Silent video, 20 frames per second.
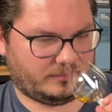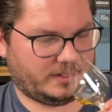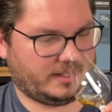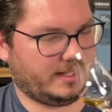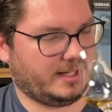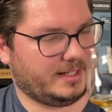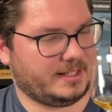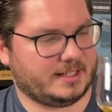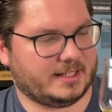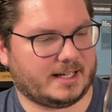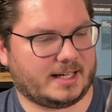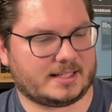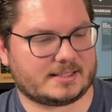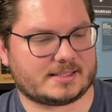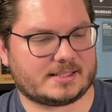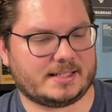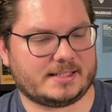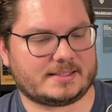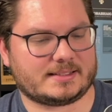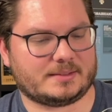Ja, die Nase
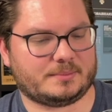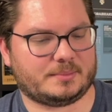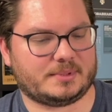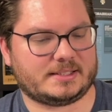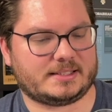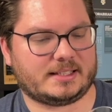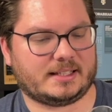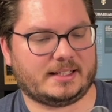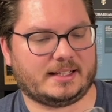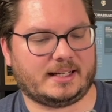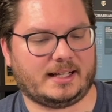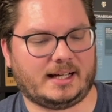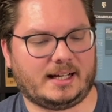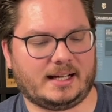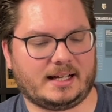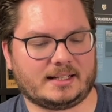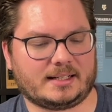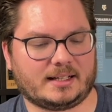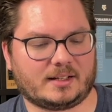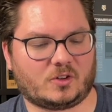lässt ein bisschen
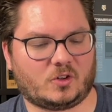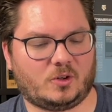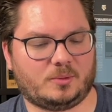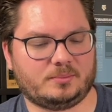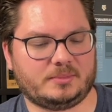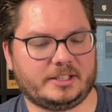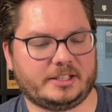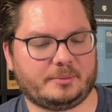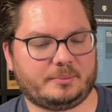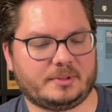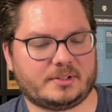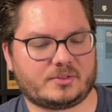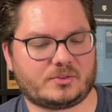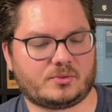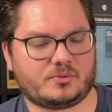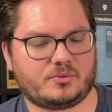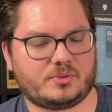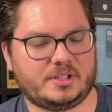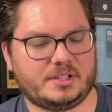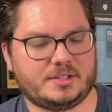nach, da kommt nicht mehr so
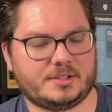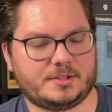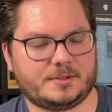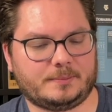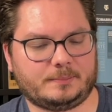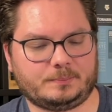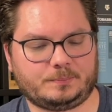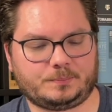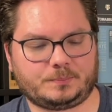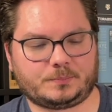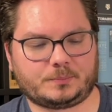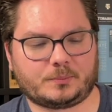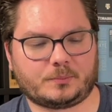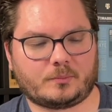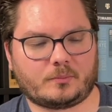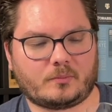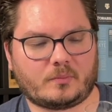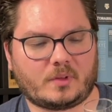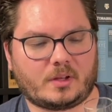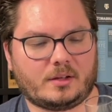viel.
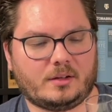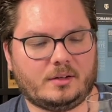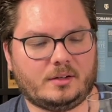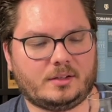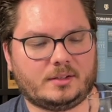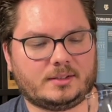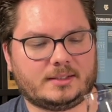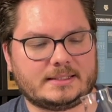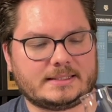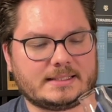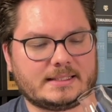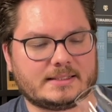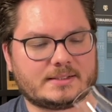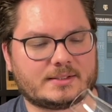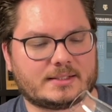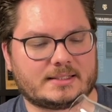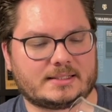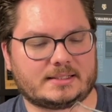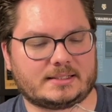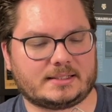Ist also
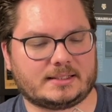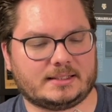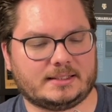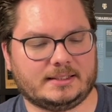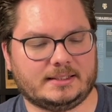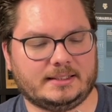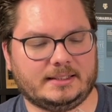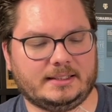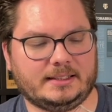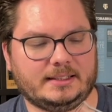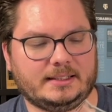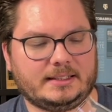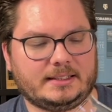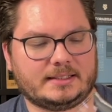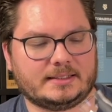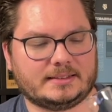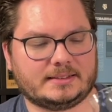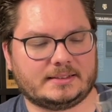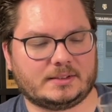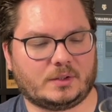jetzt nicht
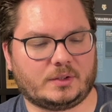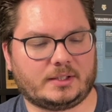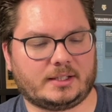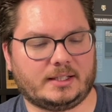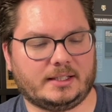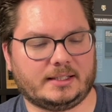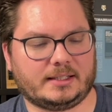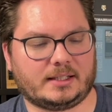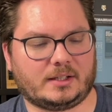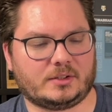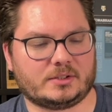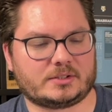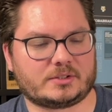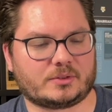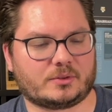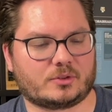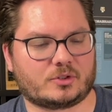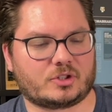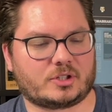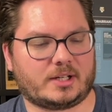sonderlich
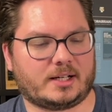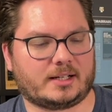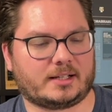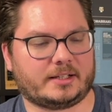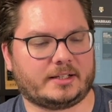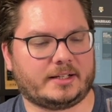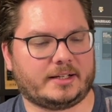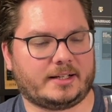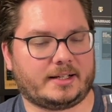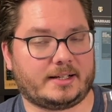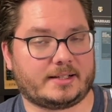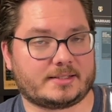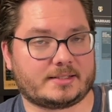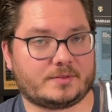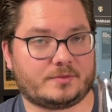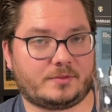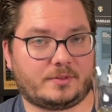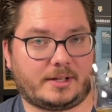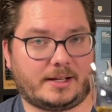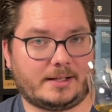ausdrucksstark in der Nase,
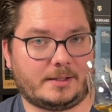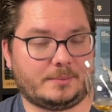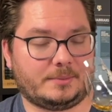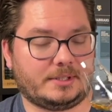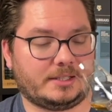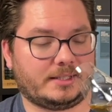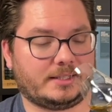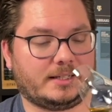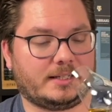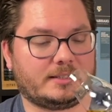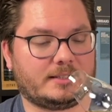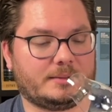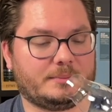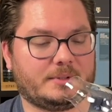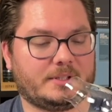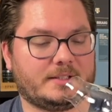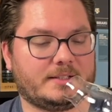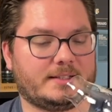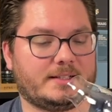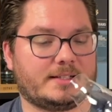vor allem nicht nachdem
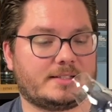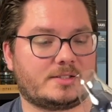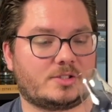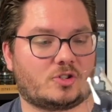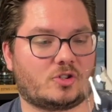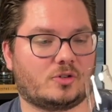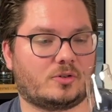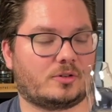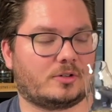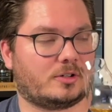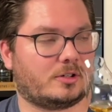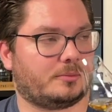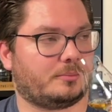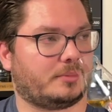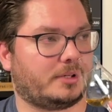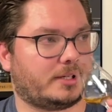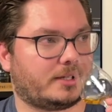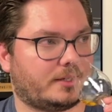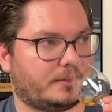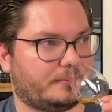man den ersten Schluck genommen
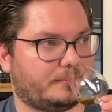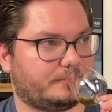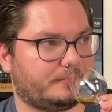hat.